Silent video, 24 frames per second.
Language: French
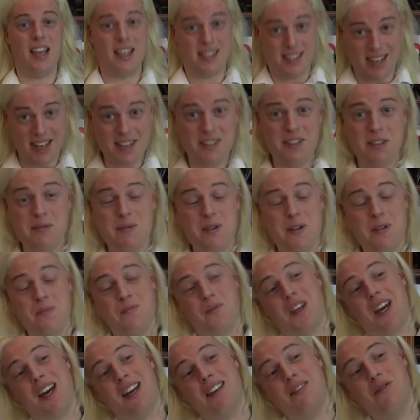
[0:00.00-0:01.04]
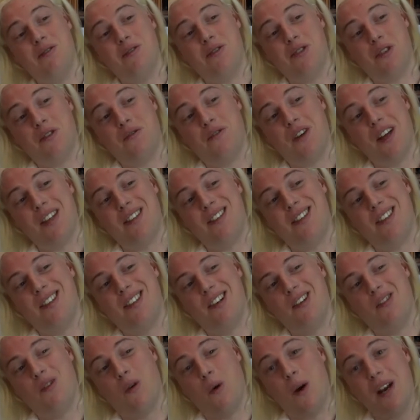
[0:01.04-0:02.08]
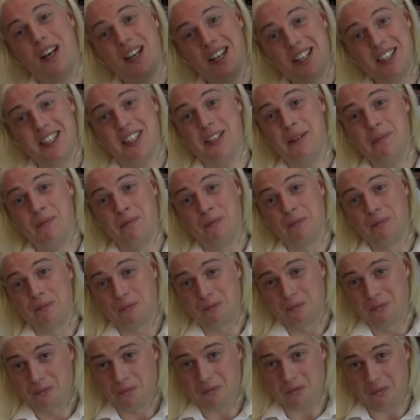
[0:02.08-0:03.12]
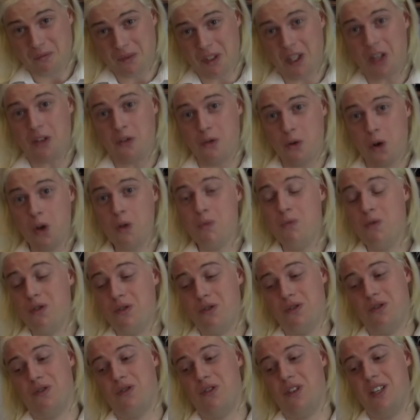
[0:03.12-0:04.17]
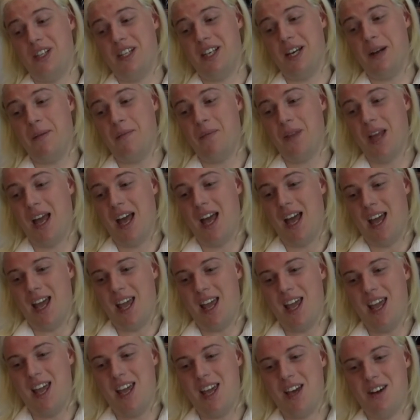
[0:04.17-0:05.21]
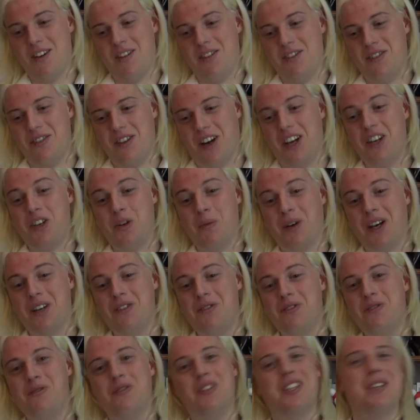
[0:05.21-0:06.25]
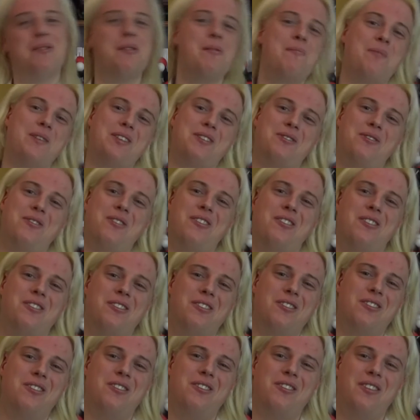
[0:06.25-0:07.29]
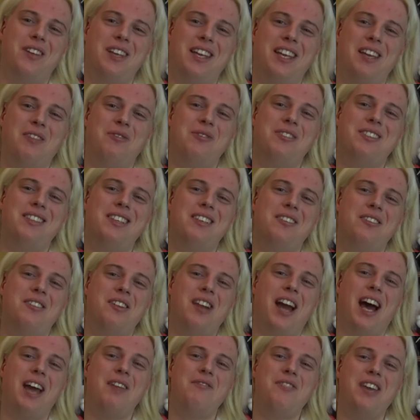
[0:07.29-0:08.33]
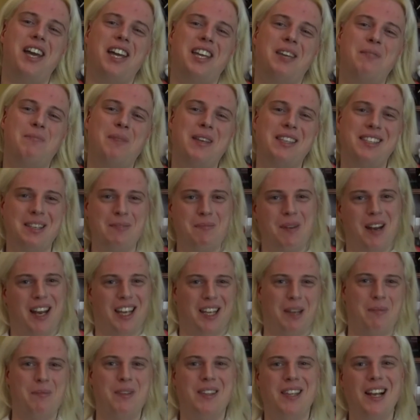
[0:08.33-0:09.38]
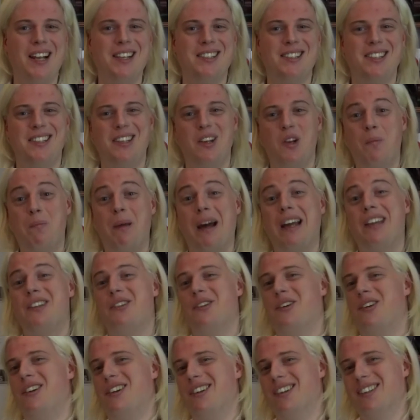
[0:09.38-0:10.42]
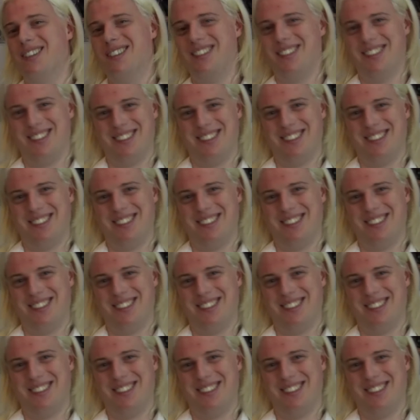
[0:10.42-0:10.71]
Exactement. Crésus, en fait, c'était le roi de Lydie, le royaume de Lydien, et euh, riche comme Crésus, notamment parce que le et aussi euh, la rivière qui passait par la capitale, c'était le Pactole.